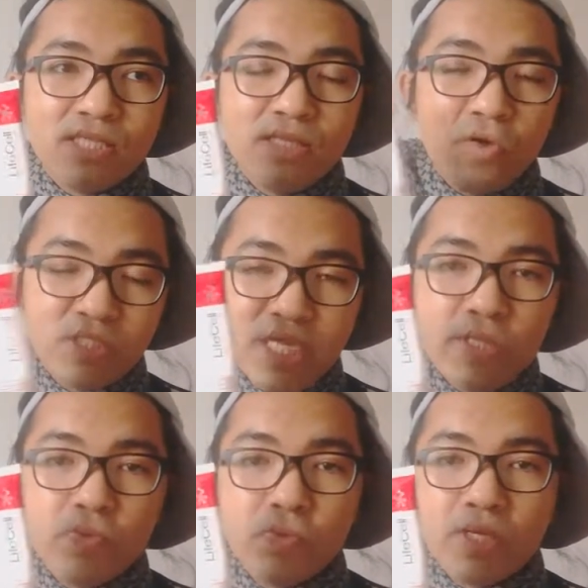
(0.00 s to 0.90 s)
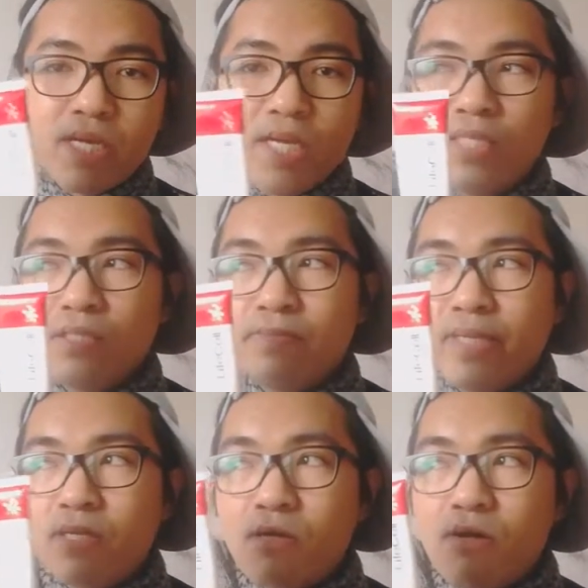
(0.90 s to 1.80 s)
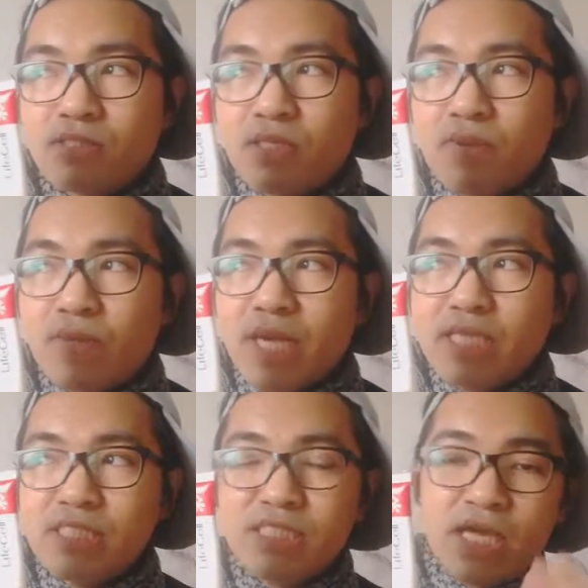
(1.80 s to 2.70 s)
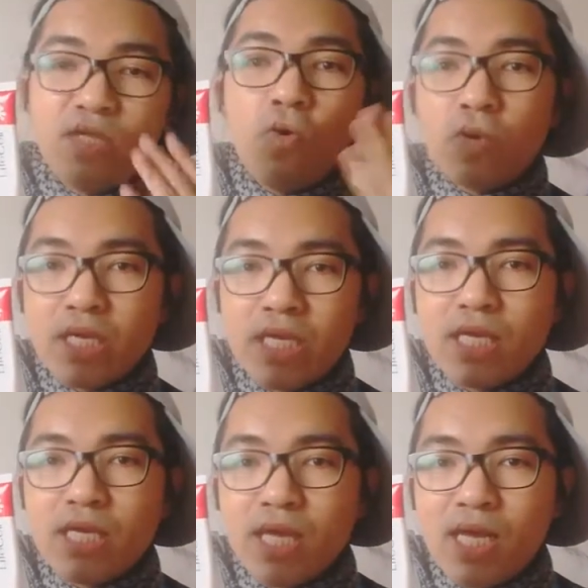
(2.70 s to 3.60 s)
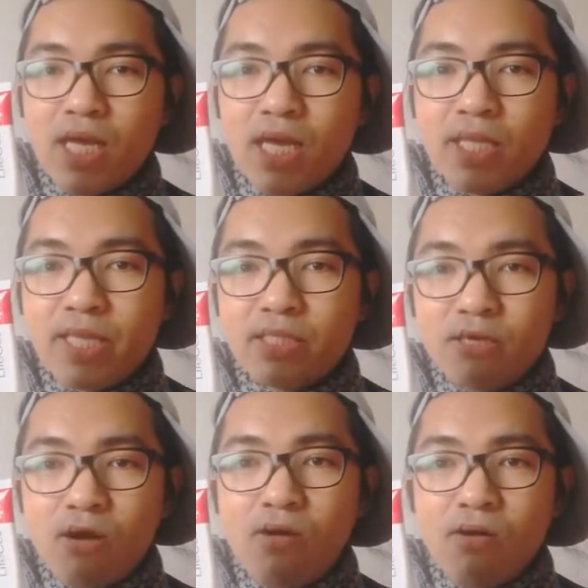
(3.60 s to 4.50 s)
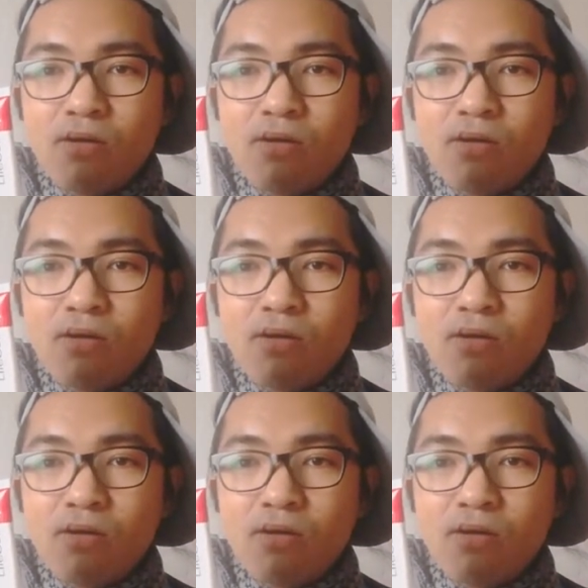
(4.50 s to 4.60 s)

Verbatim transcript: ลองใช้ดูนะคะ หรือไม่ก็สำหรับใครที่ใช้แล้วโอเค อันนั้นก็